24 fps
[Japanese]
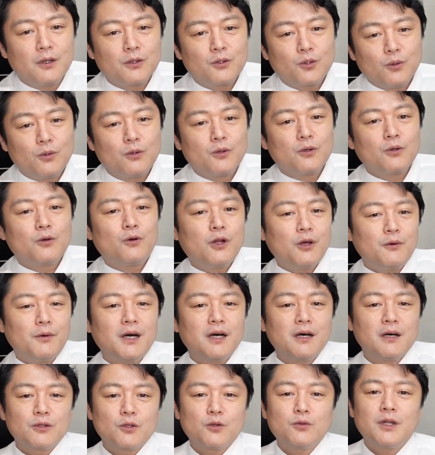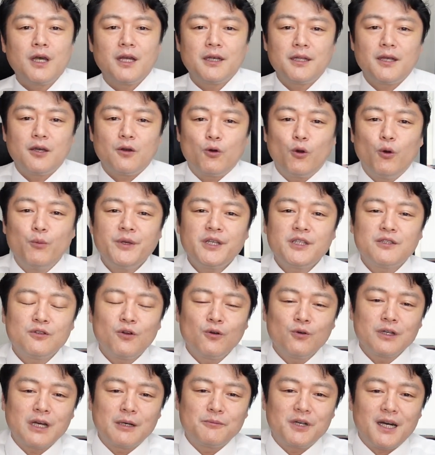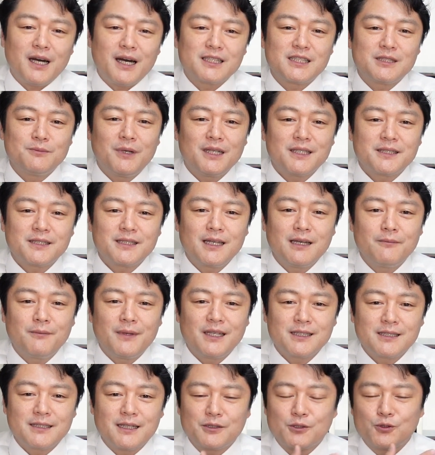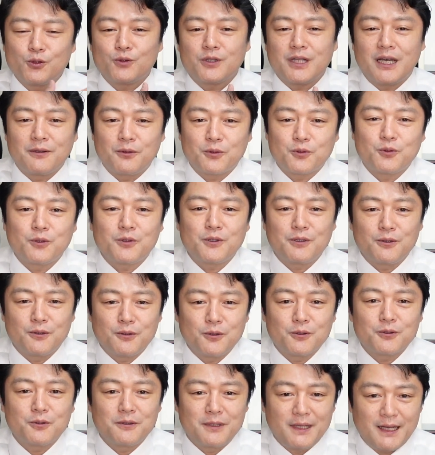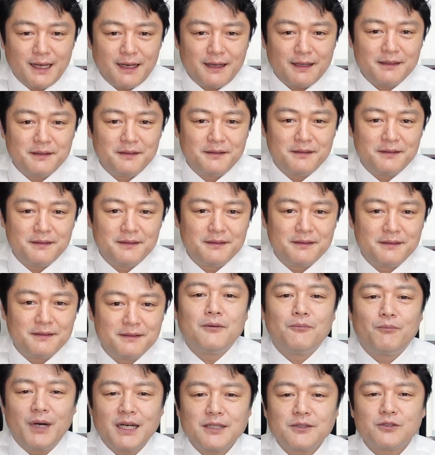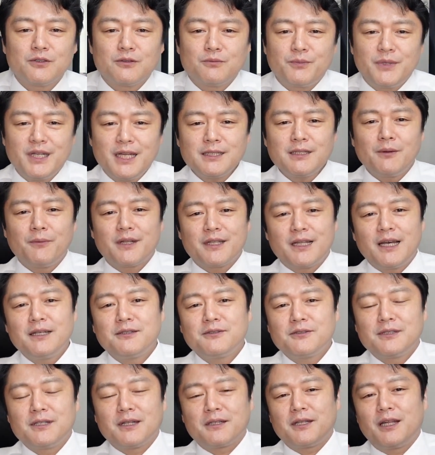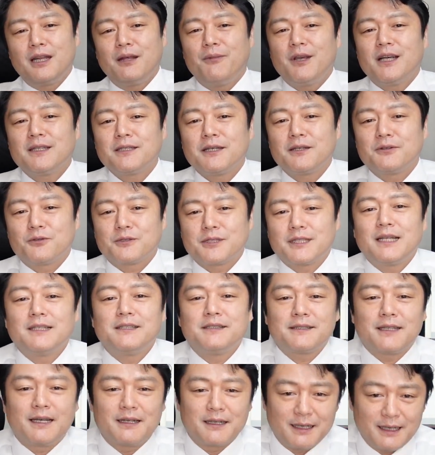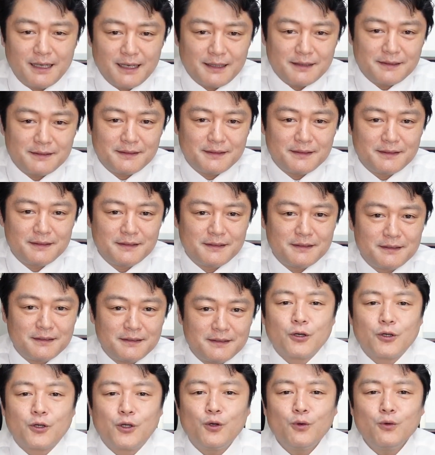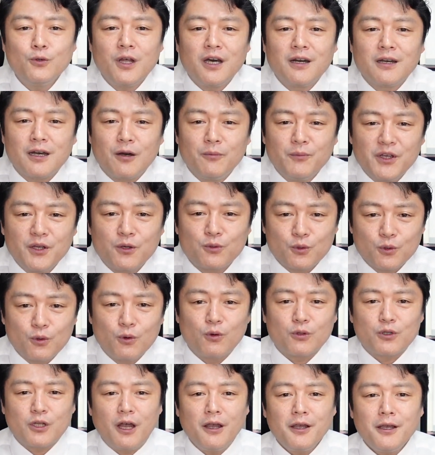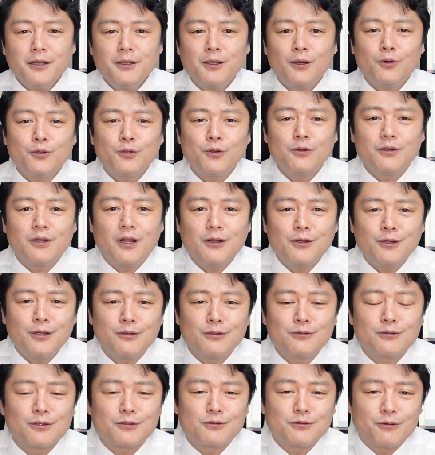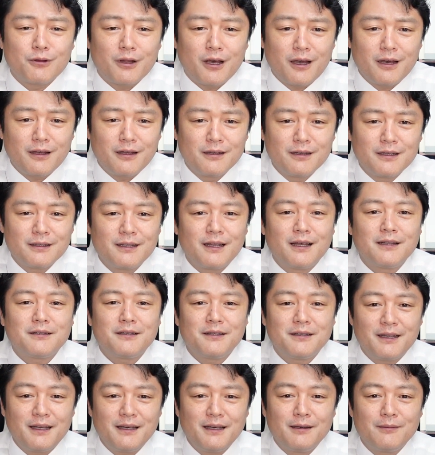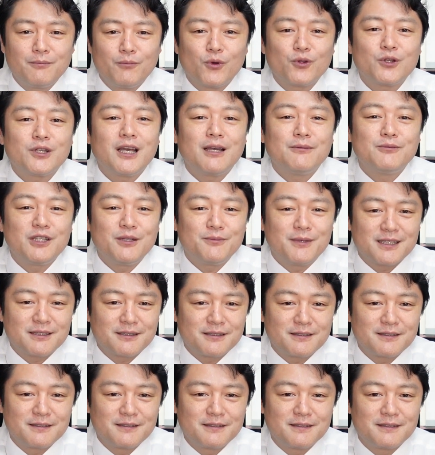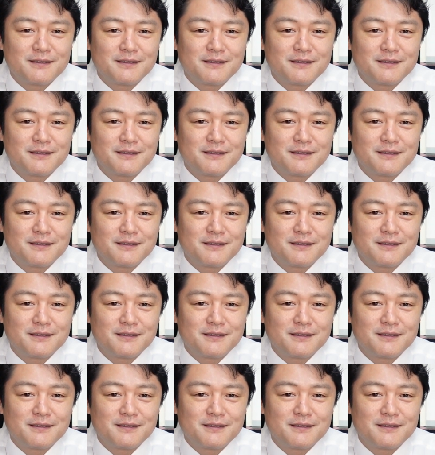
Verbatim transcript: と、これは都内でオミクロン株始まっちゃいました状態の時のことで、まず皆様大好きなテレビ朝日の社員さんが今日なんか見ると大変なことになってるんですよね。なんてね、もったいぶります。